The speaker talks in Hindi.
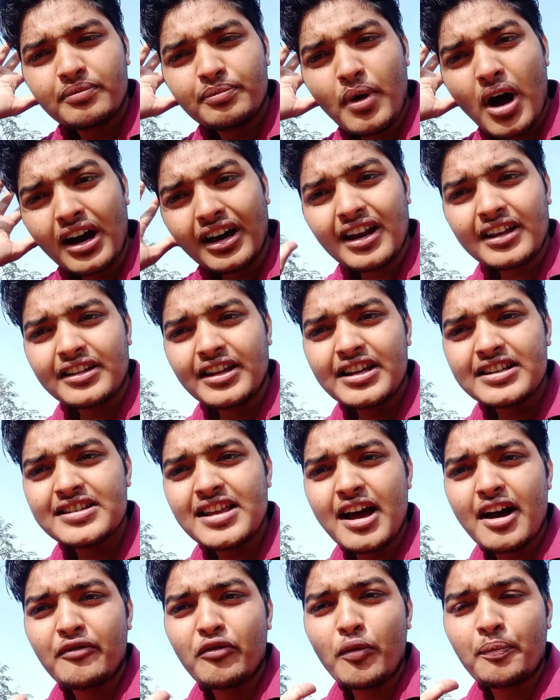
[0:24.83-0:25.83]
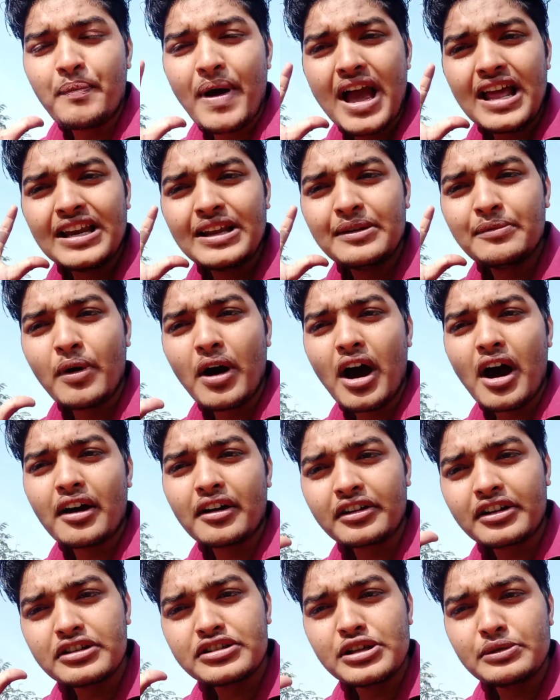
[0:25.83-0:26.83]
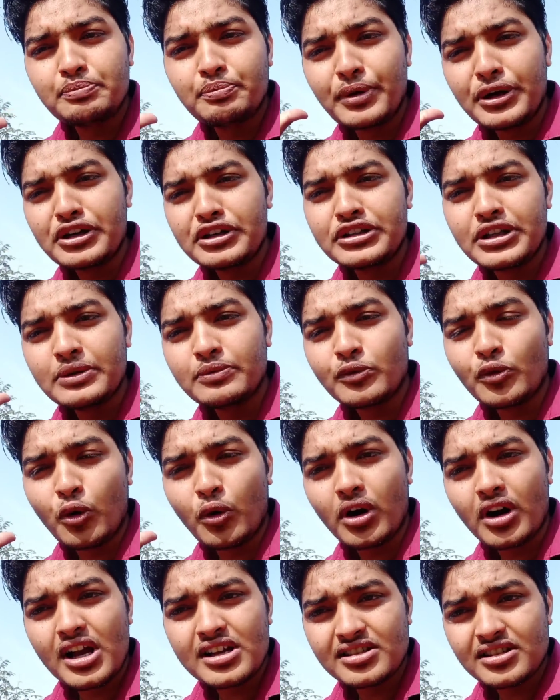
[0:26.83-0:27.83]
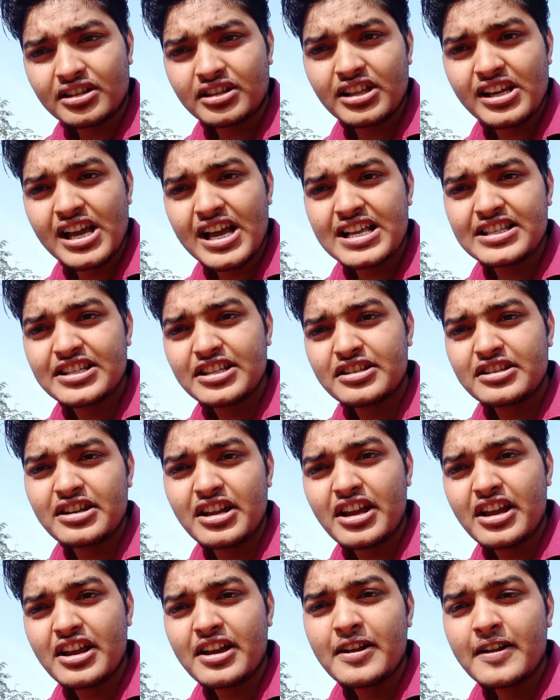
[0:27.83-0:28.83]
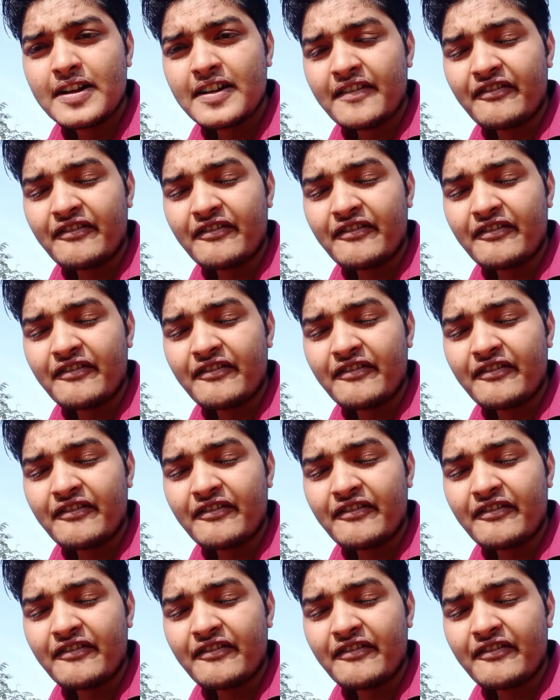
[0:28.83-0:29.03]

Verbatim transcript: बांग्लादेश है वो पहली बार किसी बड़ी टीम को हरा सकती है जिसने